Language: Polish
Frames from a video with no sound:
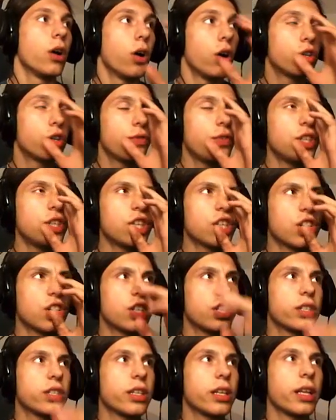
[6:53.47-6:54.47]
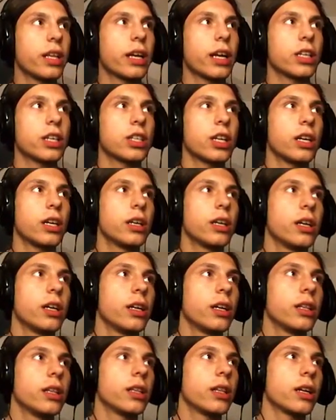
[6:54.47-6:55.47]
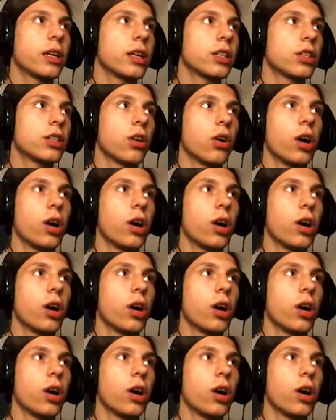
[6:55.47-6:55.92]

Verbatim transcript: Oczywiście, że cisnę na razie. Na razie to.